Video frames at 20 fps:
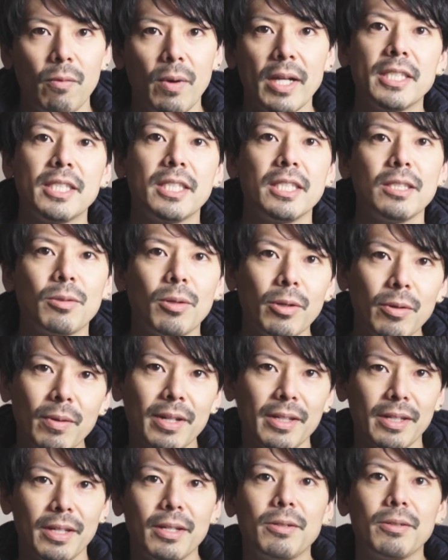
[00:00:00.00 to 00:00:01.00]
ワイシンと言わ
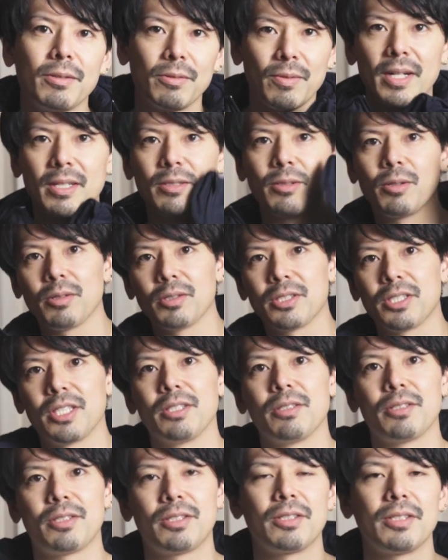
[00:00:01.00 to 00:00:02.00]
れている
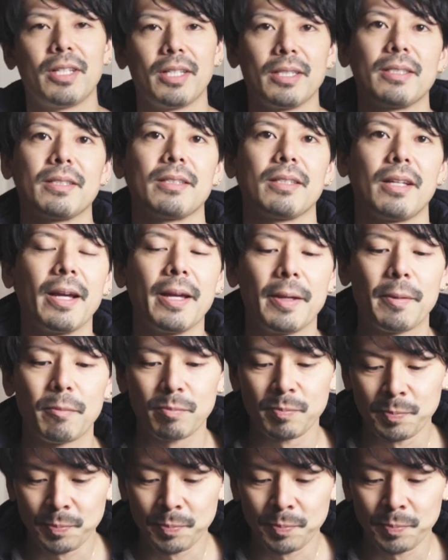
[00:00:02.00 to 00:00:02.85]
ワイルドシングスです。はい、